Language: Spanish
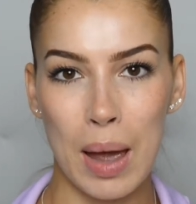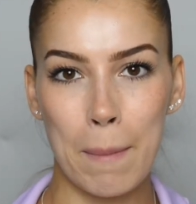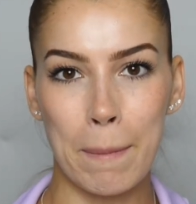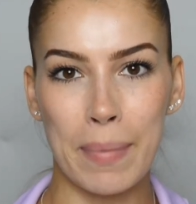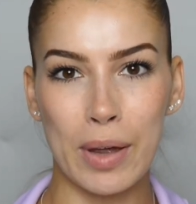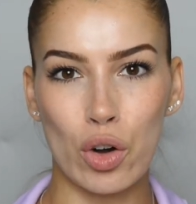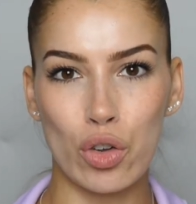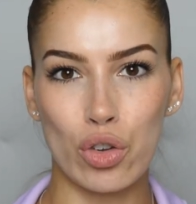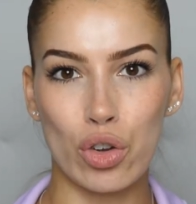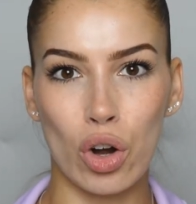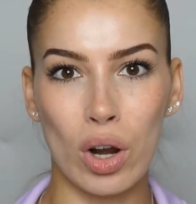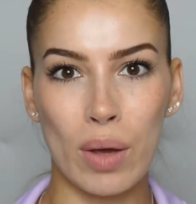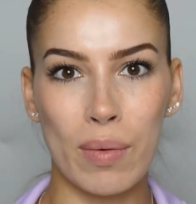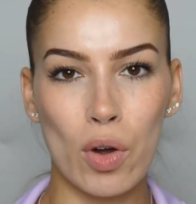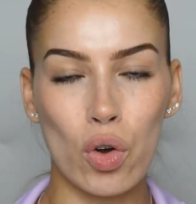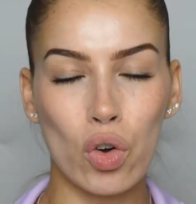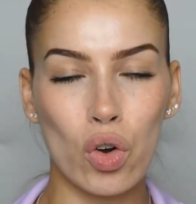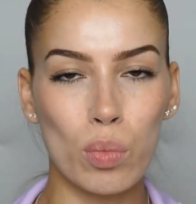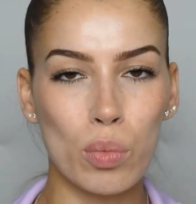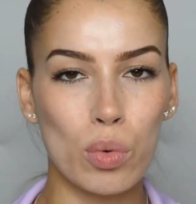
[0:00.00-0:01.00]
pero yo le
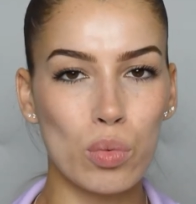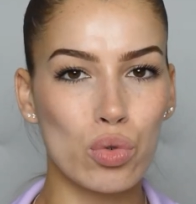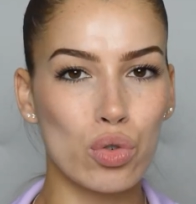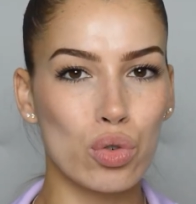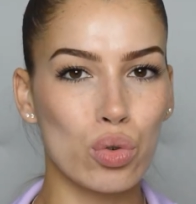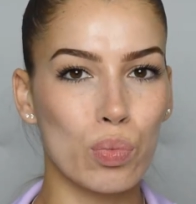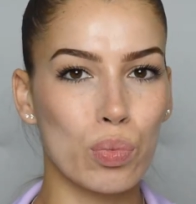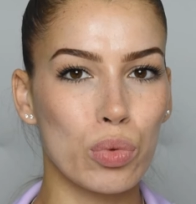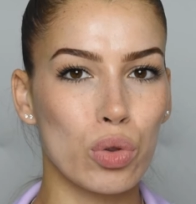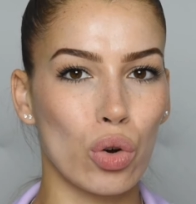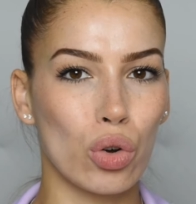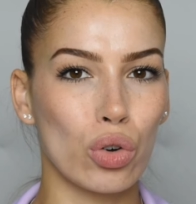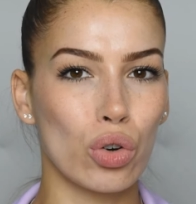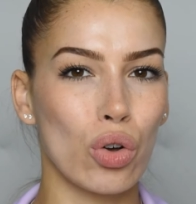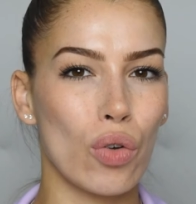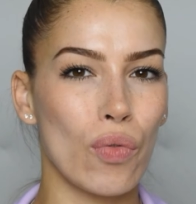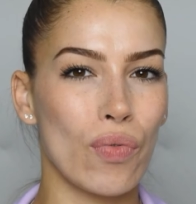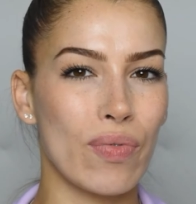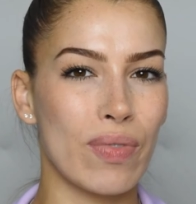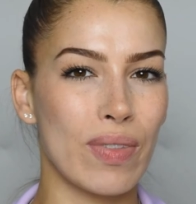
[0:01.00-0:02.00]
veo como un
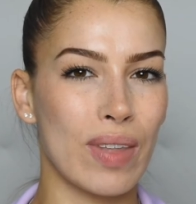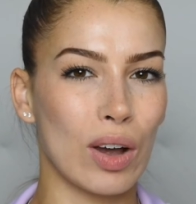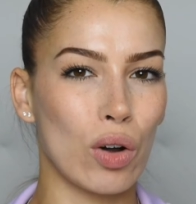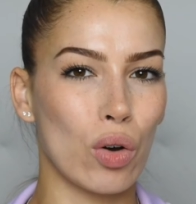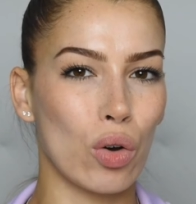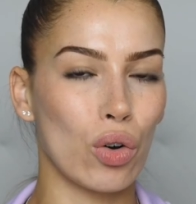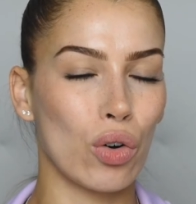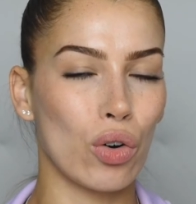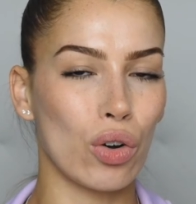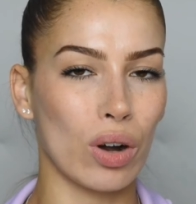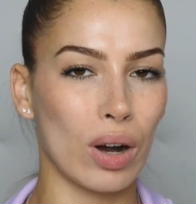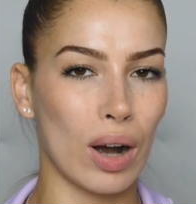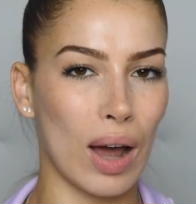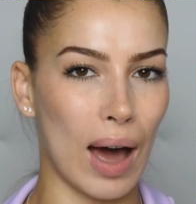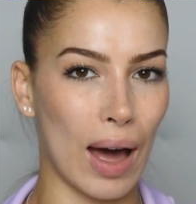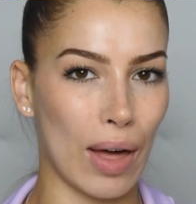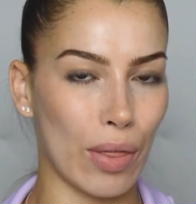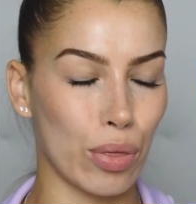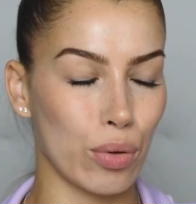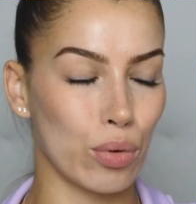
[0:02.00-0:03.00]
subtono de color
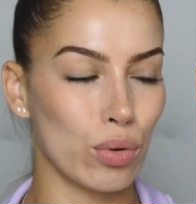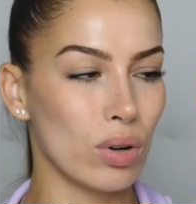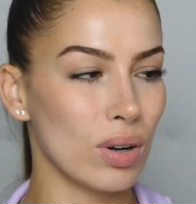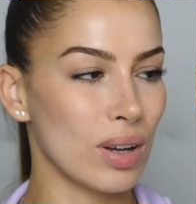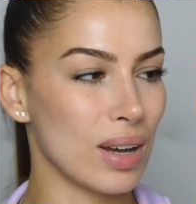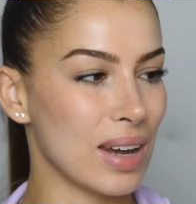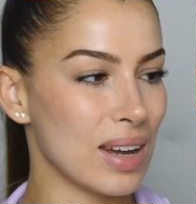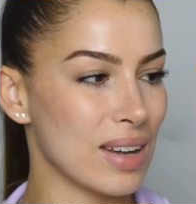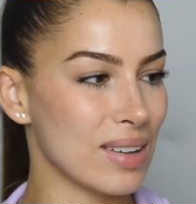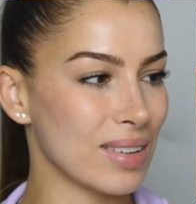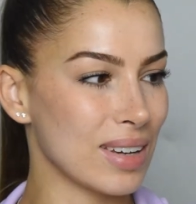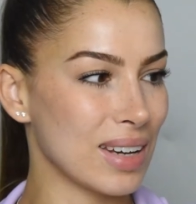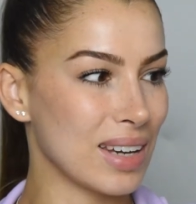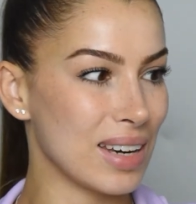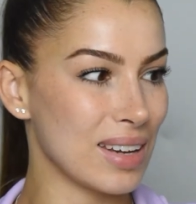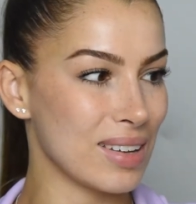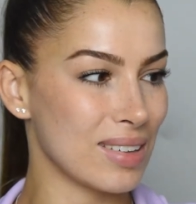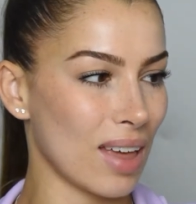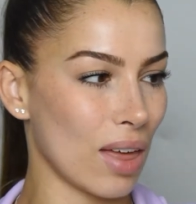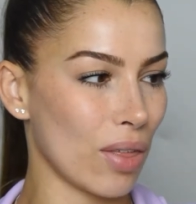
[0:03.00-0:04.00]
azul, es
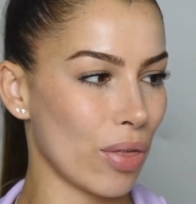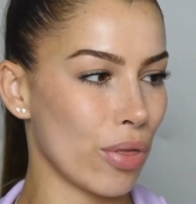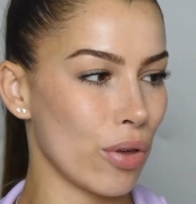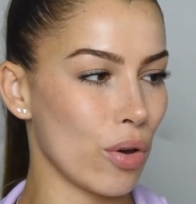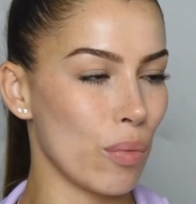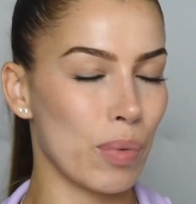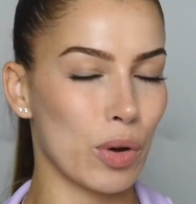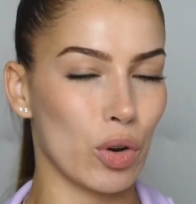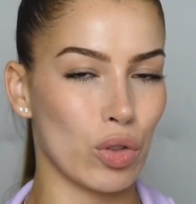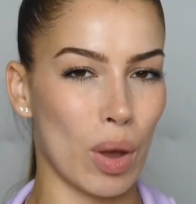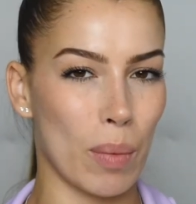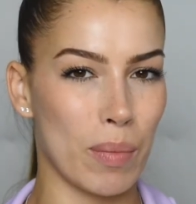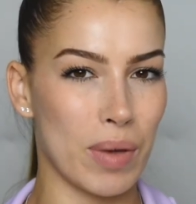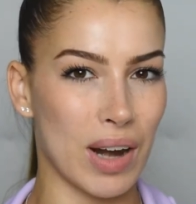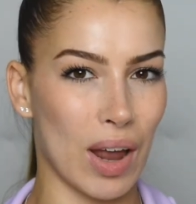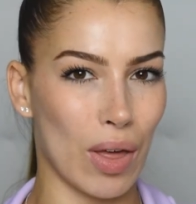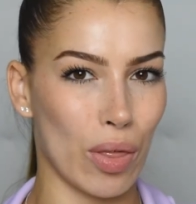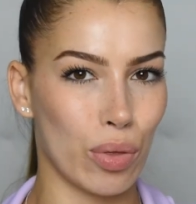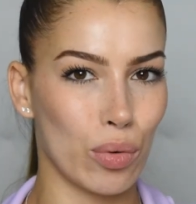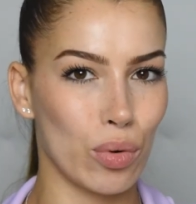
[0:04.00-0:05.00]
grisáceo pero también
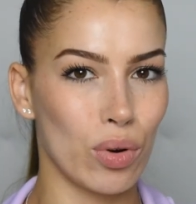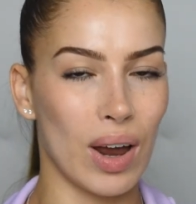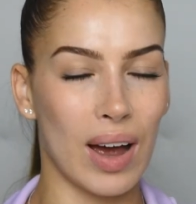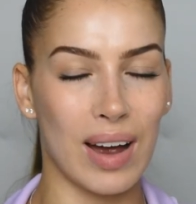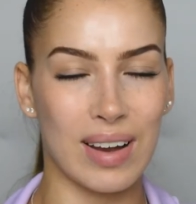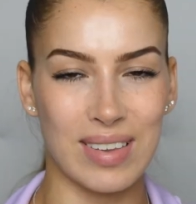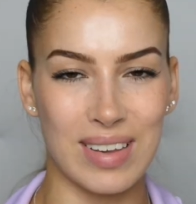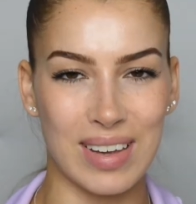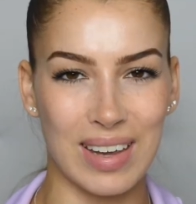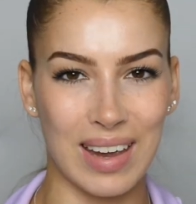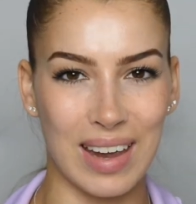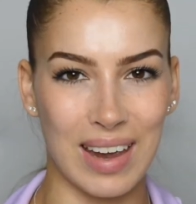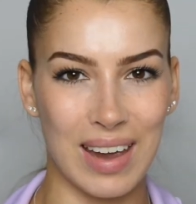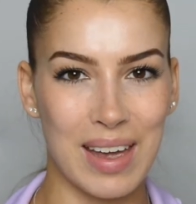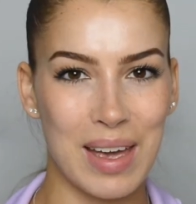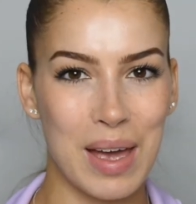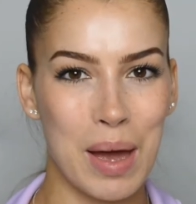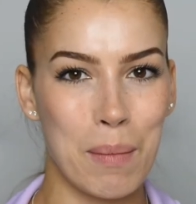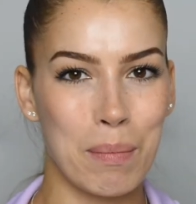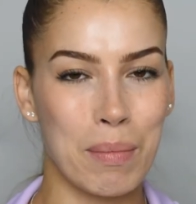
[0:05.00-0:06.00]
azul, así
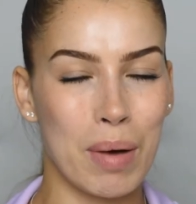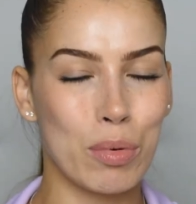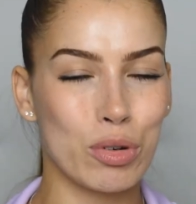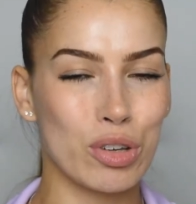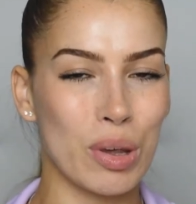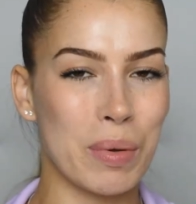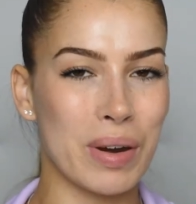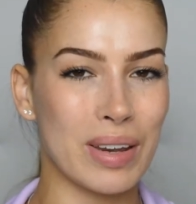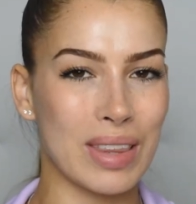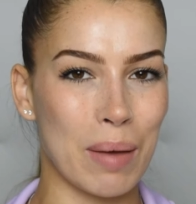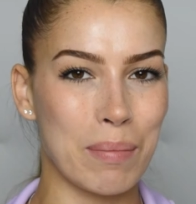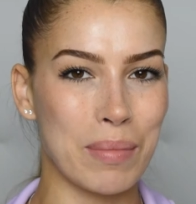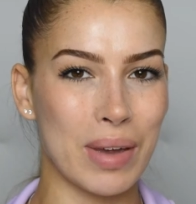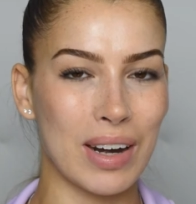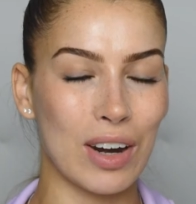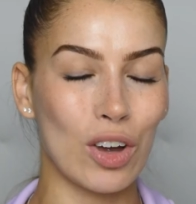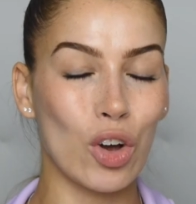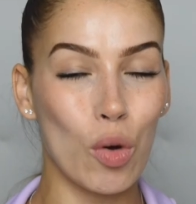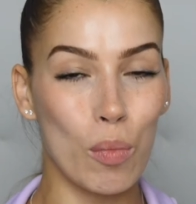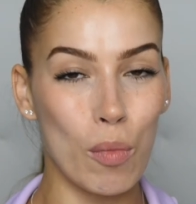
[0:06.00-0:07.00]
que vamos a ver
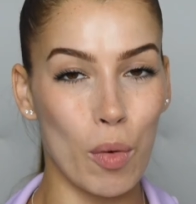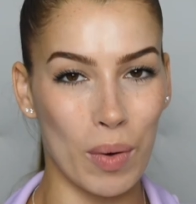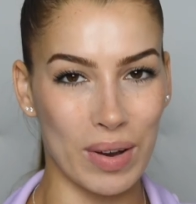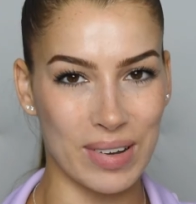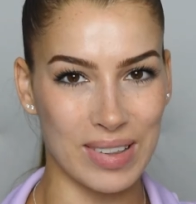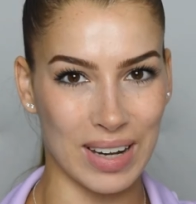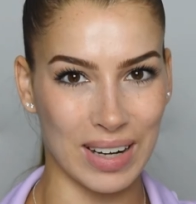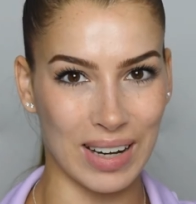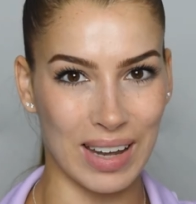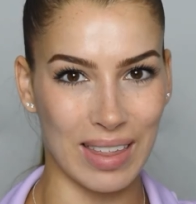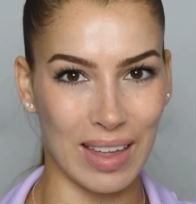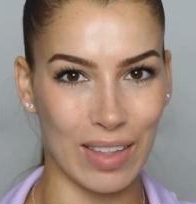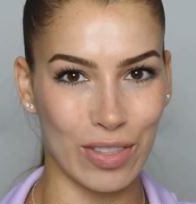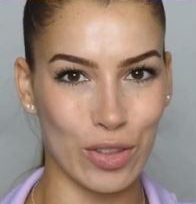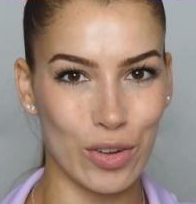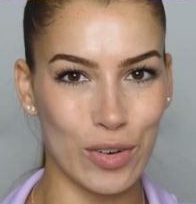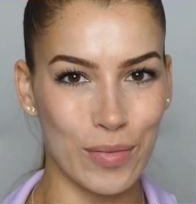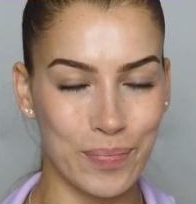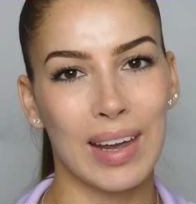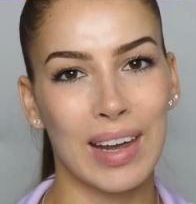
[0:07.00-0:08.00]
también cómo va a estar quedando.